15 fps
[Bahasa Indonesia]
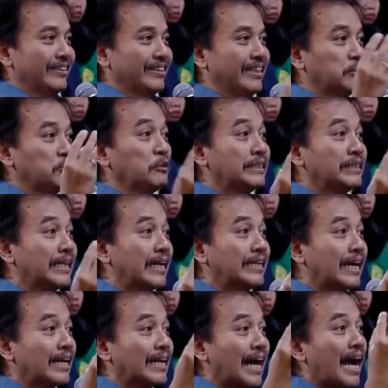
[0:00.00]
itu
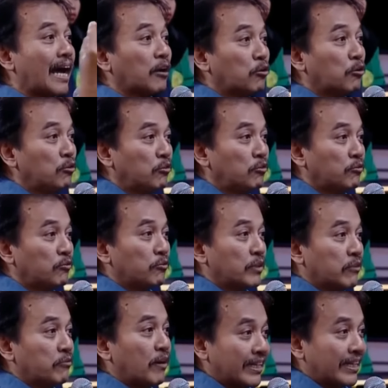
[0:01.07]
dijadikan akun
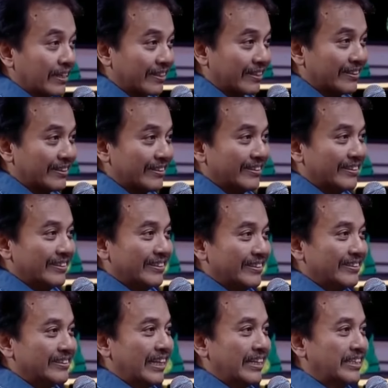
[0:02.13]
Free Fire.
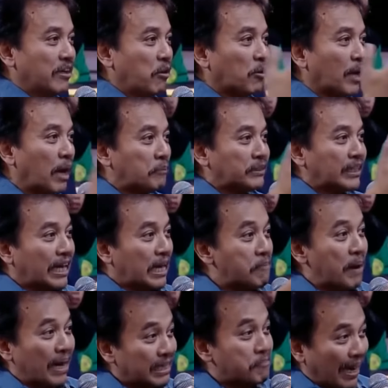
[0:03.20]
Jadi orang bisa
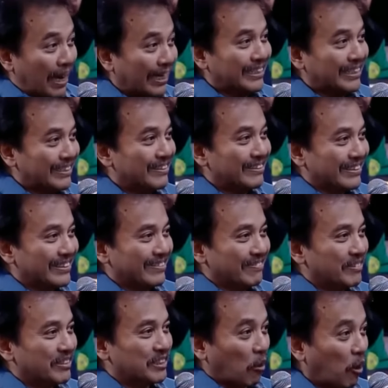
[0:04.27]
nembak-nembakin
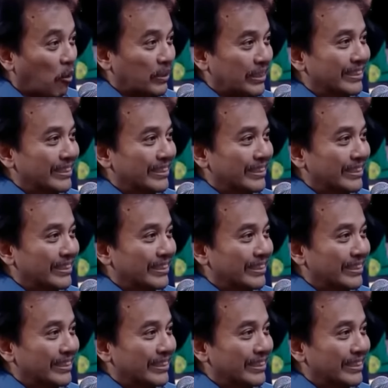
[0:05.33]
Jokowi.